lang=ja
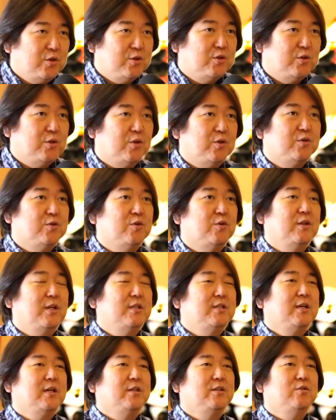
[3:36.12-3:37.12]
るわけですもんね。
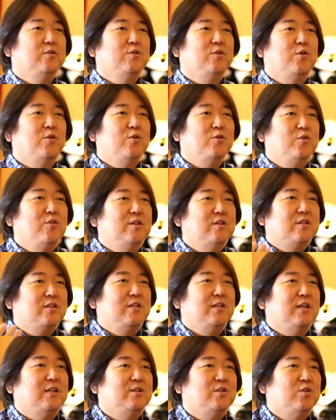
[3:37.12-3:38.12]
なぜかというと本当に好
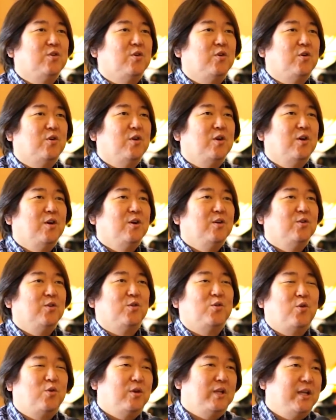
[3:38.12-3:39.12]
きな人
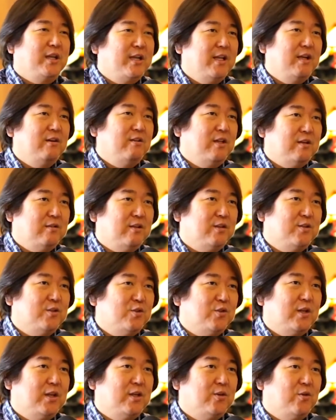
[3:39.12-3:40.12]
のところに行けなくなるんで
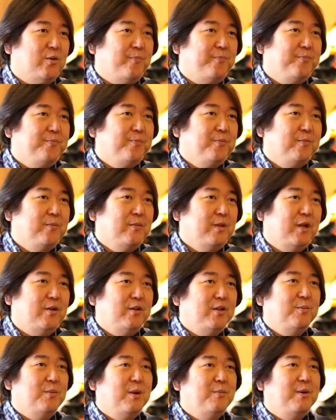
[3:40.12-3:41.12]
す。それだとだ
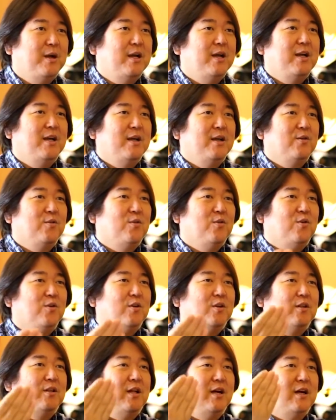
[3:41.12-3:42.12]
言ってみれば
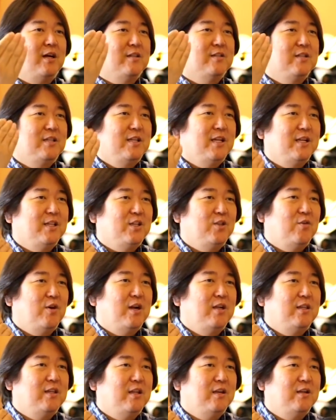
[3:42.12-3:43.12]
こうなんか好きだって言
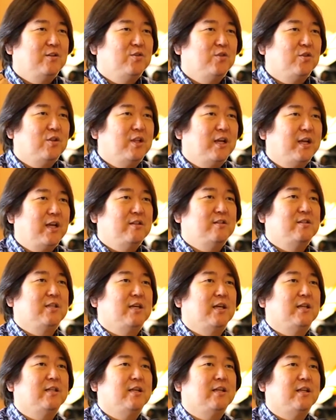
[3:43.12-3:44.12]
われてる人とだけ
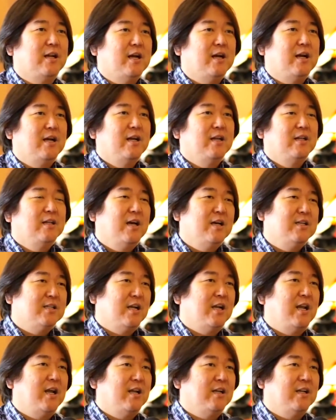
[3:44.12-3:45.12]
付き合ってたら大し
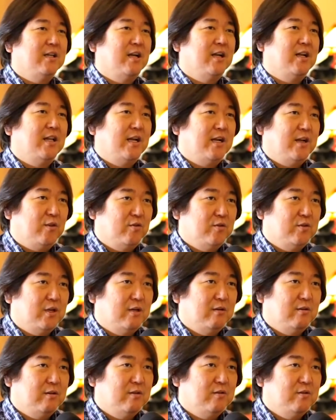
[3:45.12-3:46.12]
た恋愛にはならない可能性
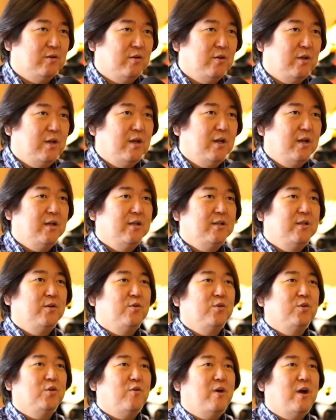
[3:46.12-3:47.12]
があるんですよ。とい
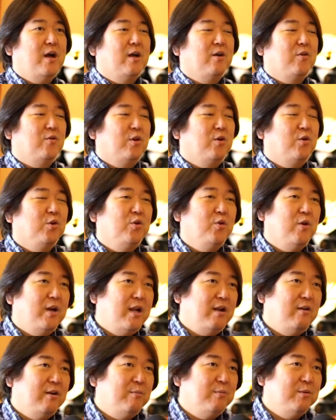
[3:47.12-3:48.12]
うことはこれ断
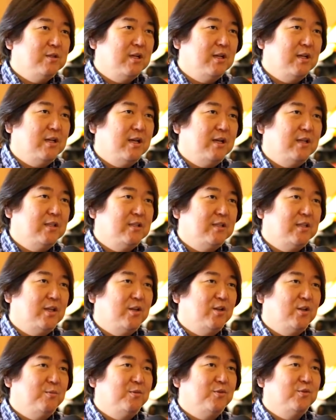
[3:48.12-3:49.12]
られるかもしれないっ
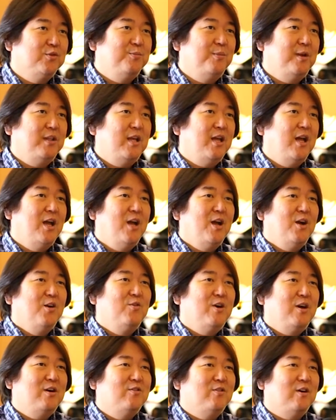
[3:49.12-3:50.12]
ていうのも含めて
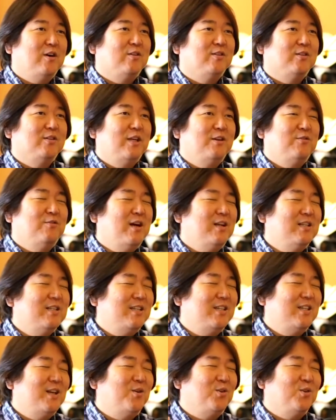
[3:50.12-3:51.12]
ワクワクしては
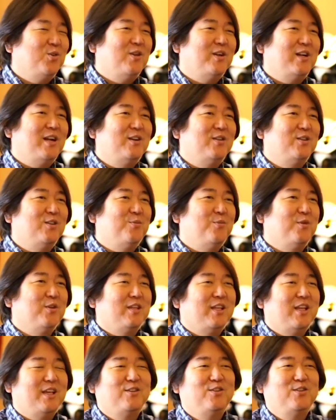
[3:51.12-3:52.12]
絶対断られると
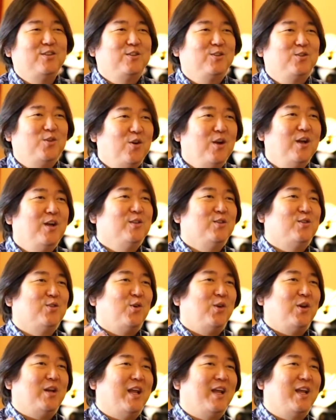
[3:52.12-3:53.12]
思っていくと
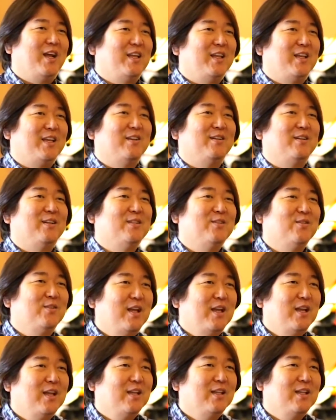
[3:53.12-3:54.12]
すごい恋愛ができるんですよ
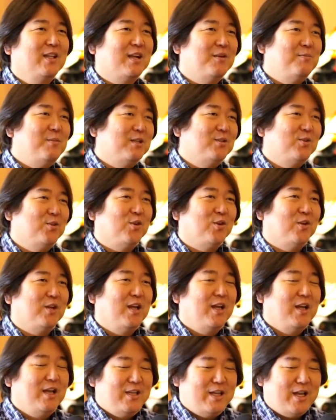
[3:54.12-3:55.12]
ね。だからまあちょっ
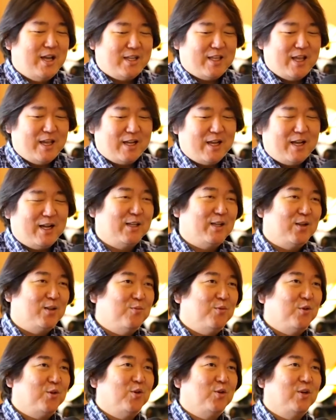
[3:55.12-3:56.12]
といや展開型
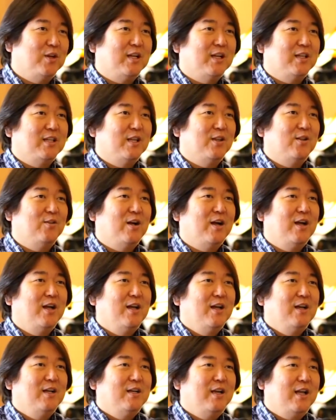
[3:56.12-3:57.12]
と目標型っていうのが
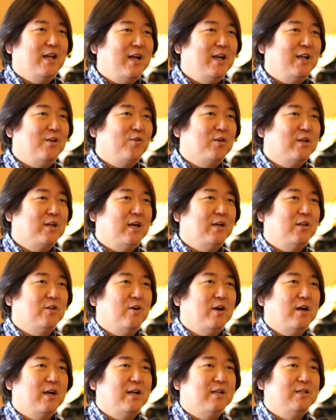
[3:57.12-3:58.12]
恋愛に置き換える
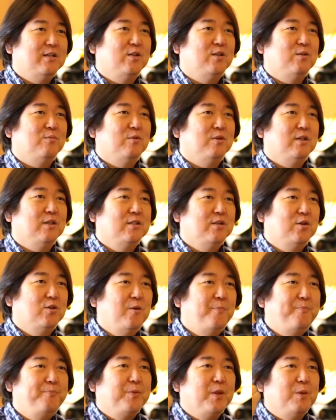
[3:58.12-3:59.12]
と分かりやすいと思うんですけ
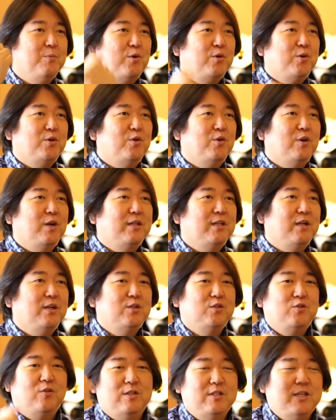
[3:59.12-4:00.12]
ど、目標型
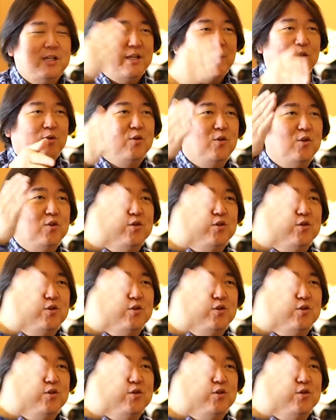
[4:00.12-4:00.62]
の人は絶対こ